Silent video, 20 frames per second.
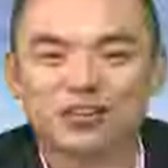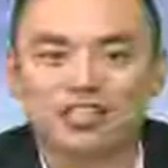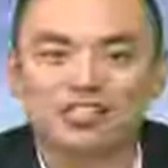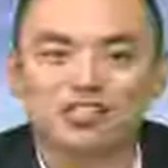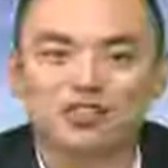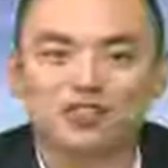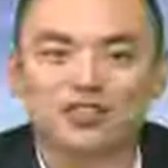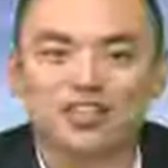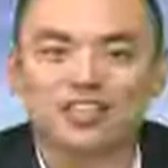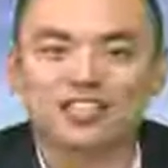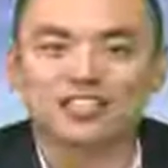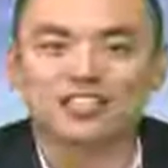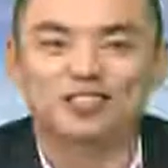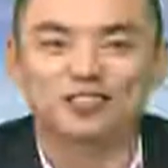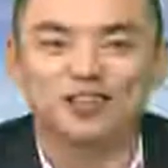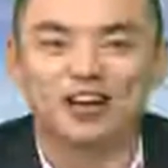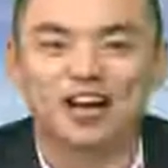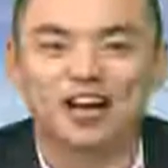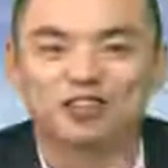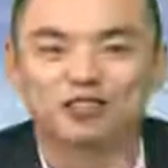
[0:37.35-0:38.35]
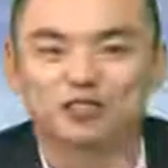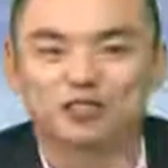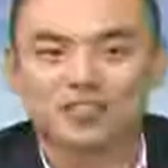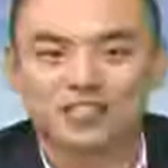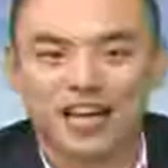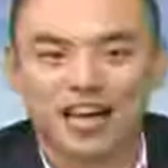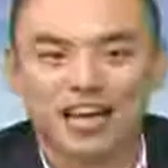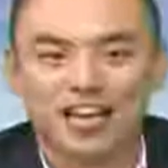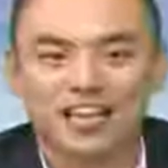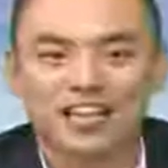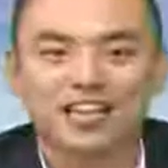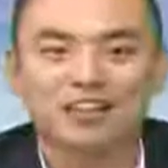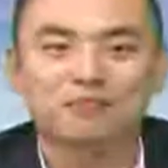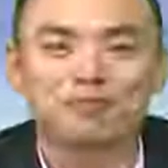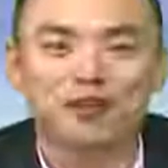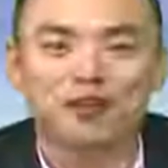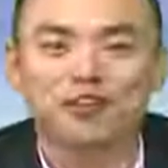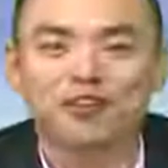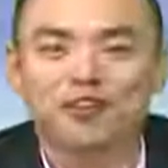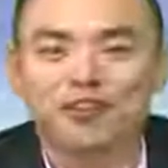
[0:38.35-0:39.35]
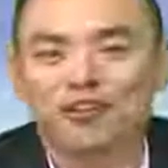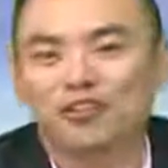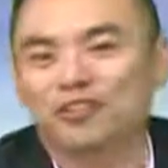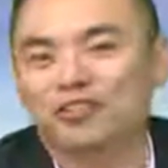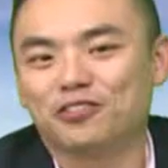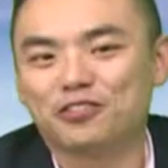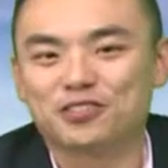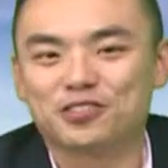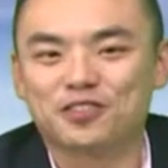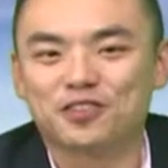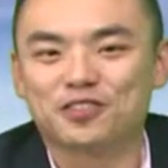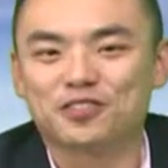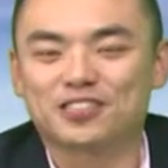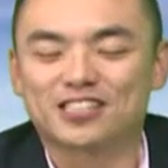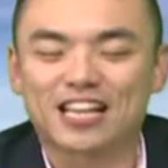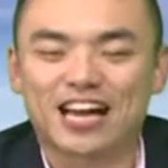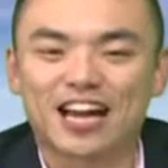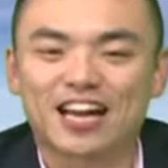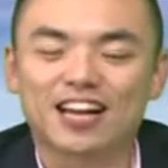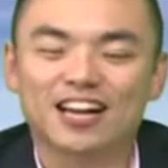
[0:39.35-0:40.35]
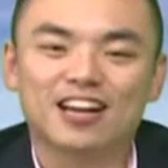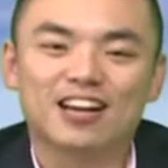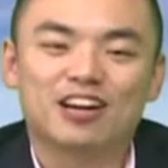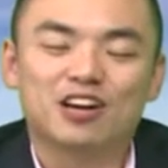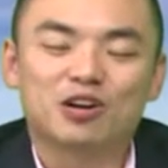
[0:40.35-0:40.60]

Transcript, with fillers: 本周的《希望好所在》。